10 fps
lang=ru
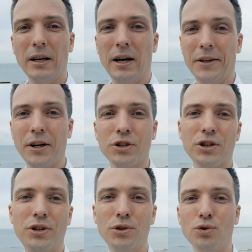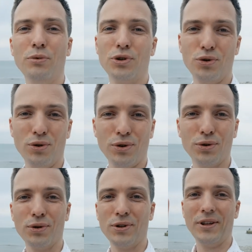А также не думать, что
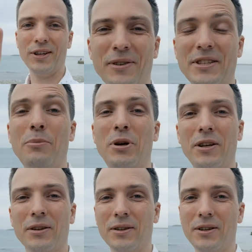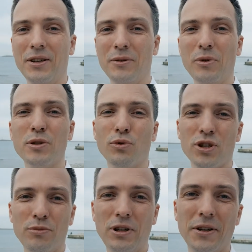кто-то нас заменит, и мы
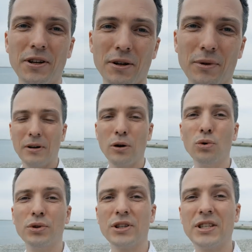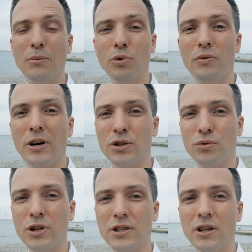сможем делегировать какую-то самую важную
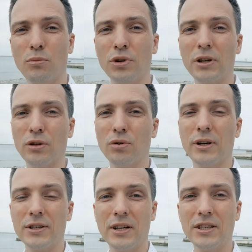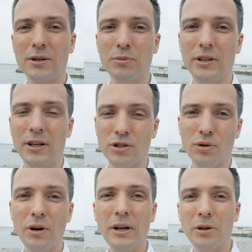часть работы, которая касается именно нас.
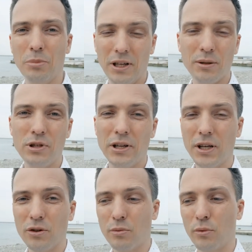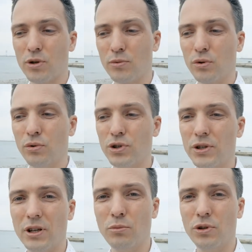Но при этом делегировать мы можем другую
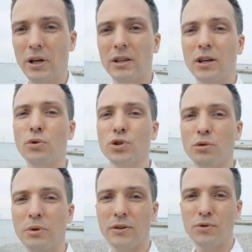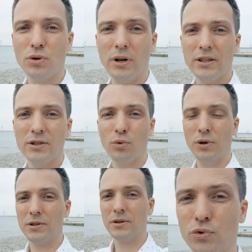часть работы. Так вот, чтобы это все
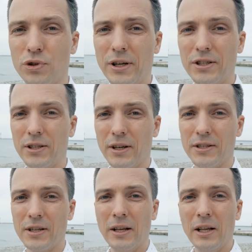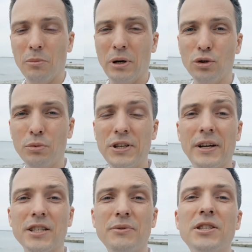освоить, нужно один раз подумать и
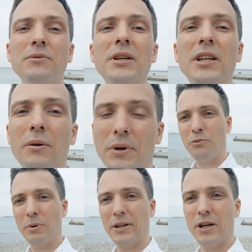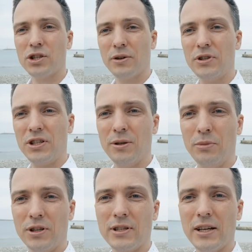развить свои навыки в продажах, в
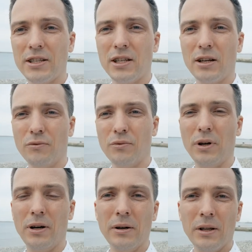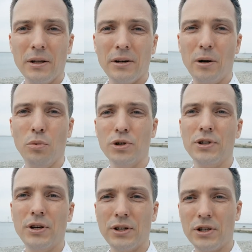систематизации, в
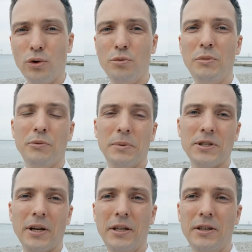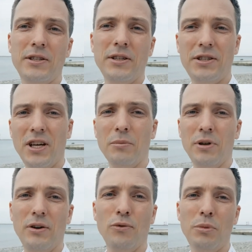работе с людьми, в построении систем
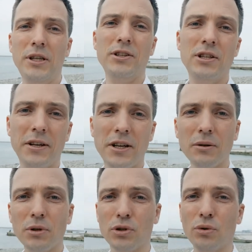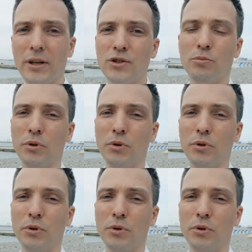и в умении делегировать, то у нас все